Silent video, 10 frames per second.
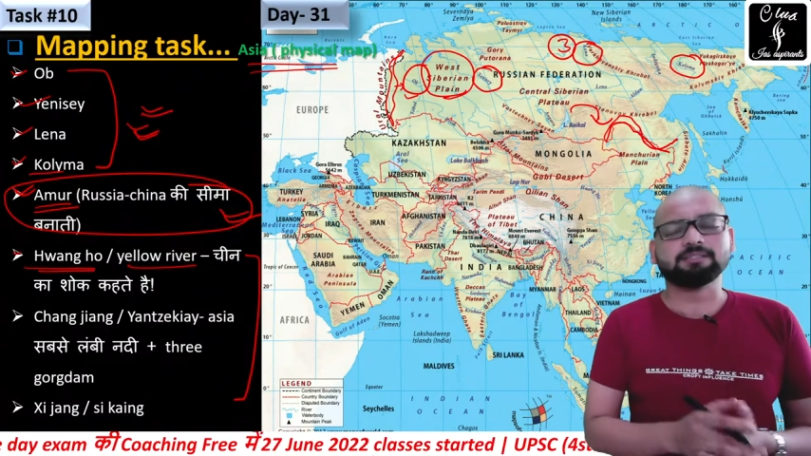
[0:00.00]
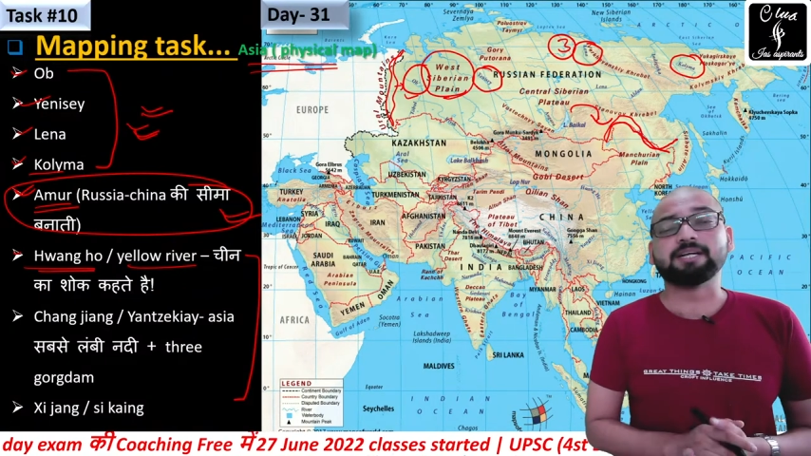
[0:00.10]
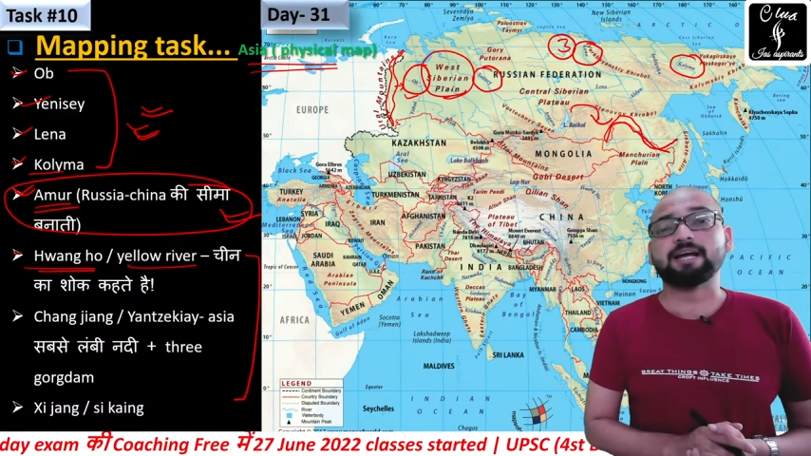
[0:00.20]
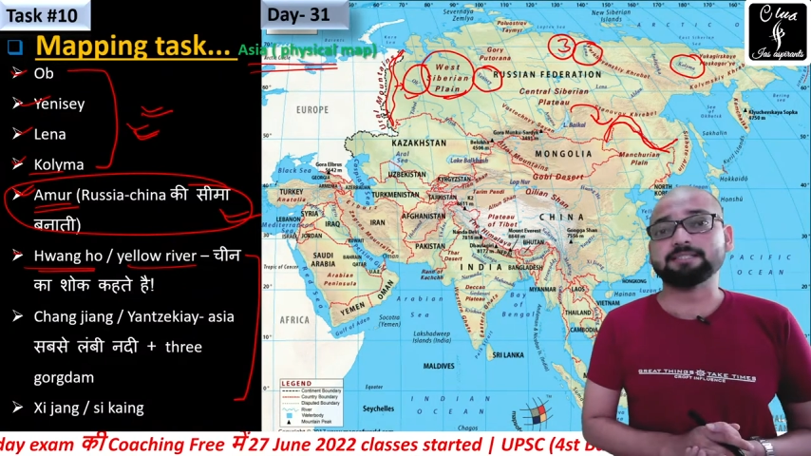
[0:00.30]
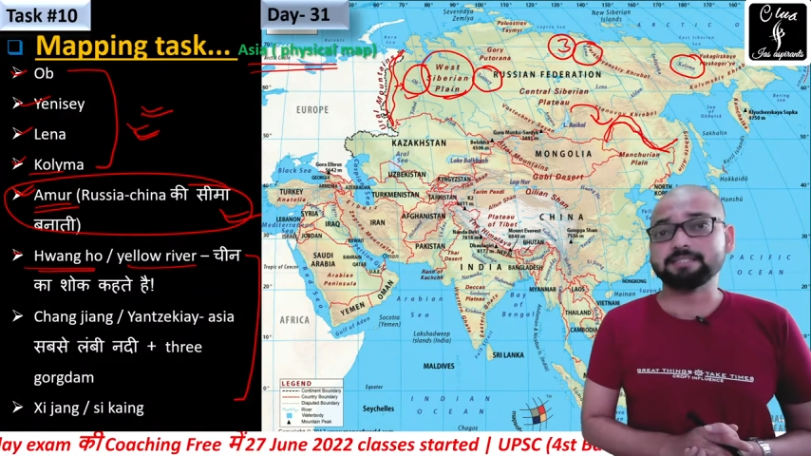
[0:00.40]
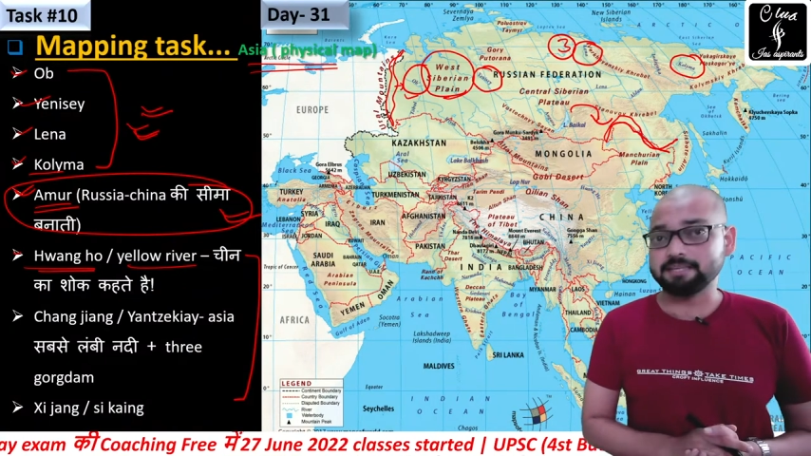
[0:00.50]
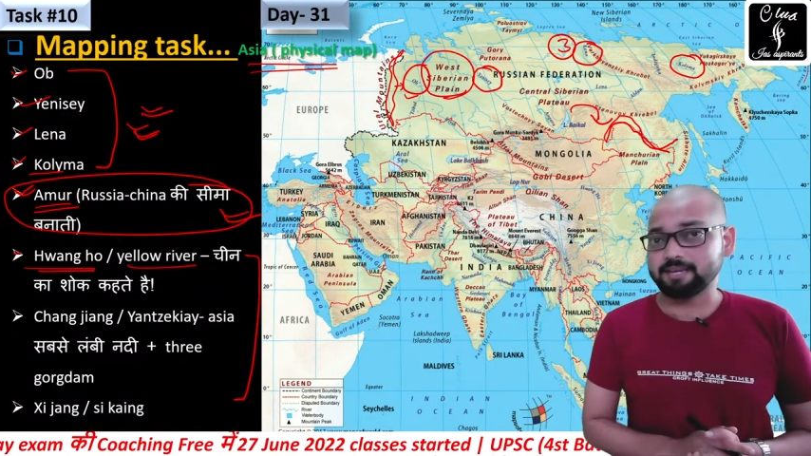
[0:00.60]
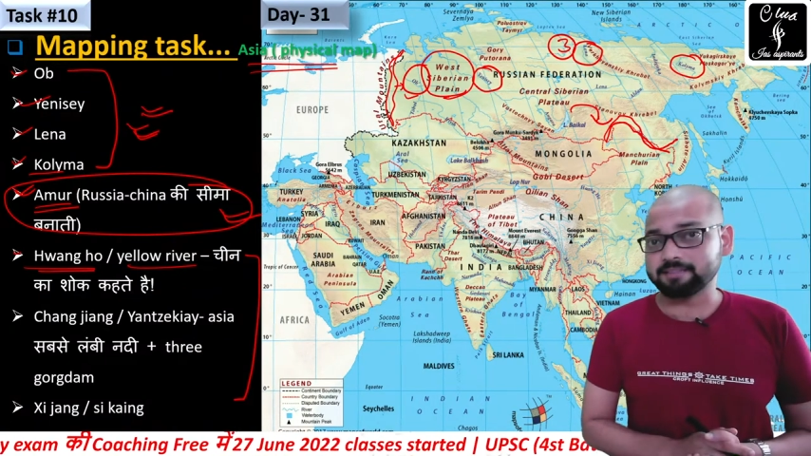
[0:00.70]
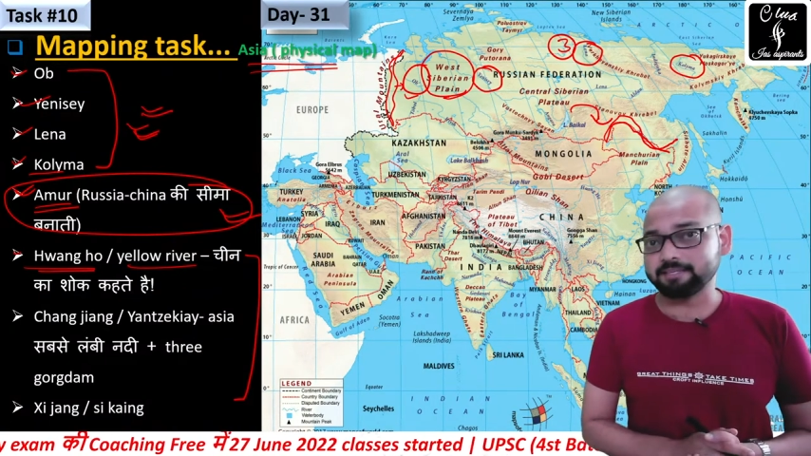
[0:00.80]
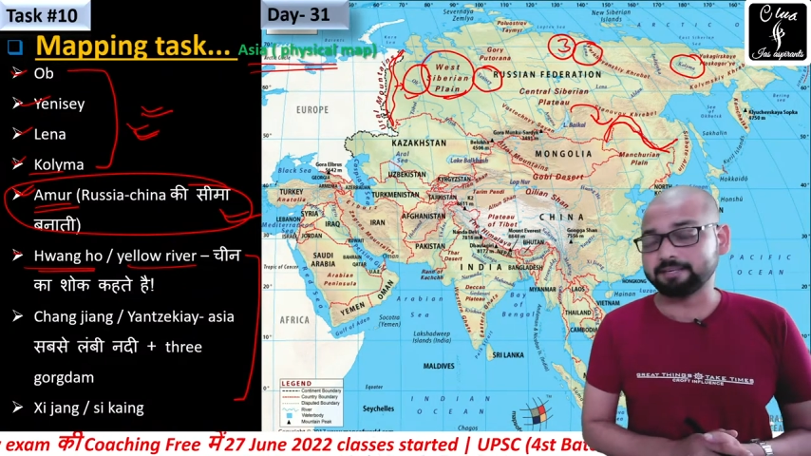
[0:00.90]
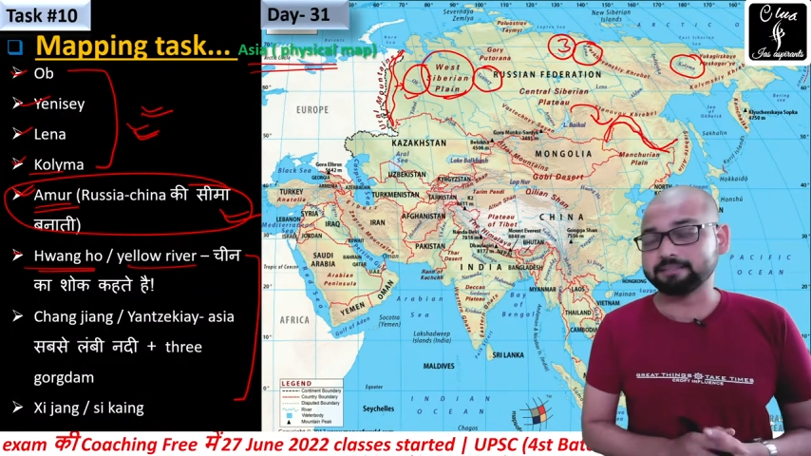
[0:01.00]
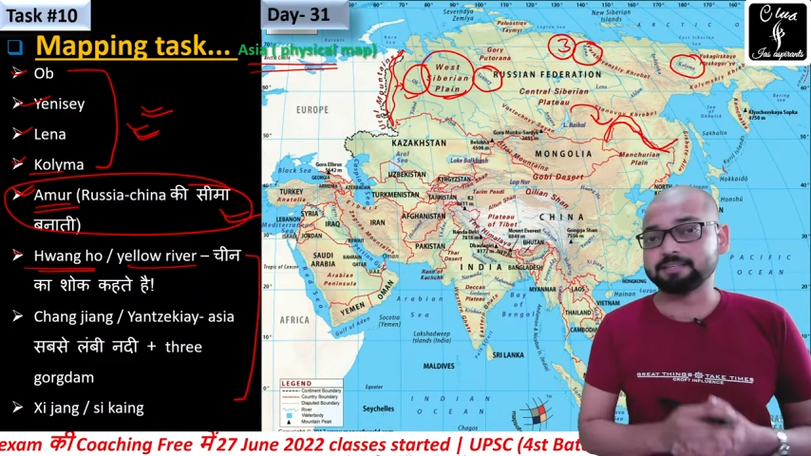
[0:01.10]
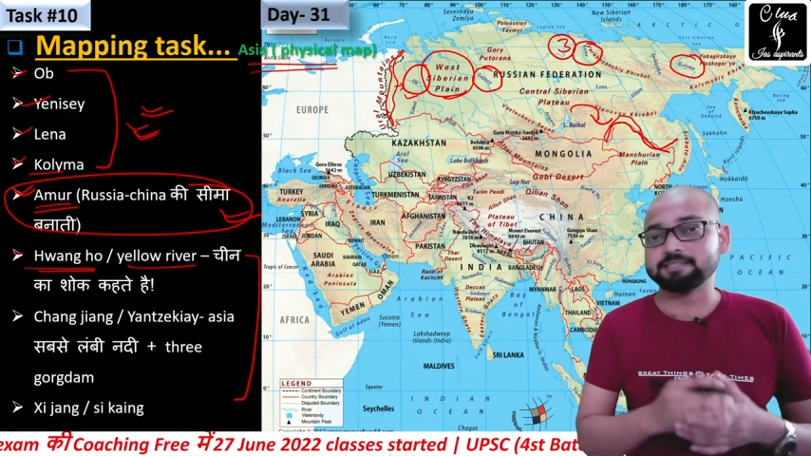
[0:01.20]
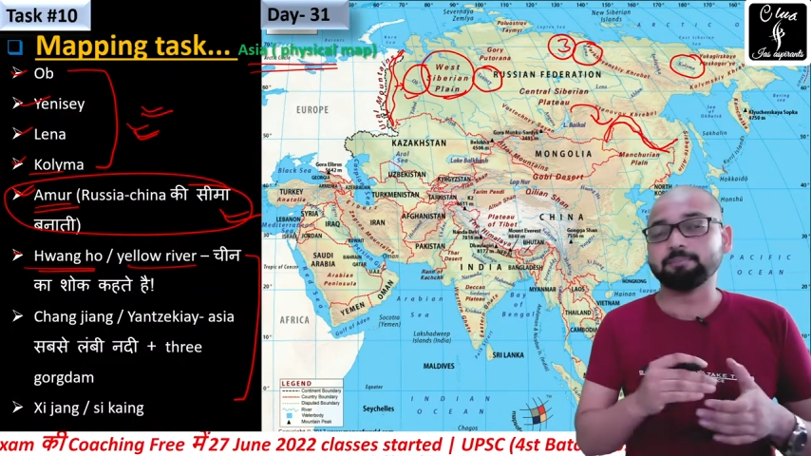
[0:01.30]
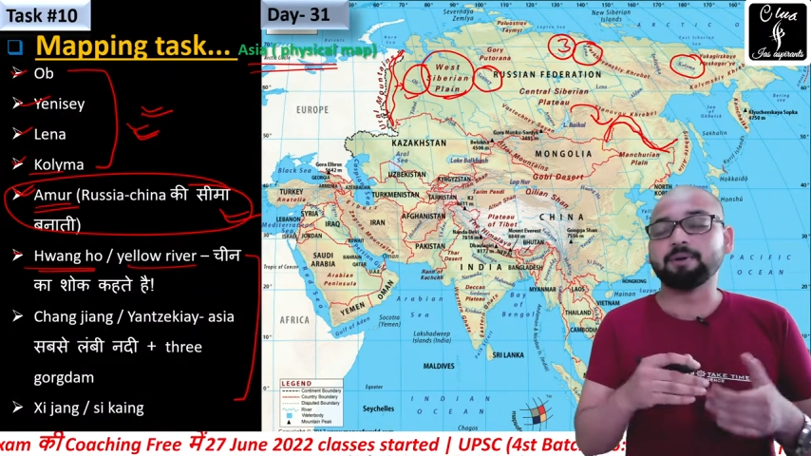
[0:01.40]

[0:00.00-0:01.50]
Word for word: त्रासदी लाती हैं एक तरह से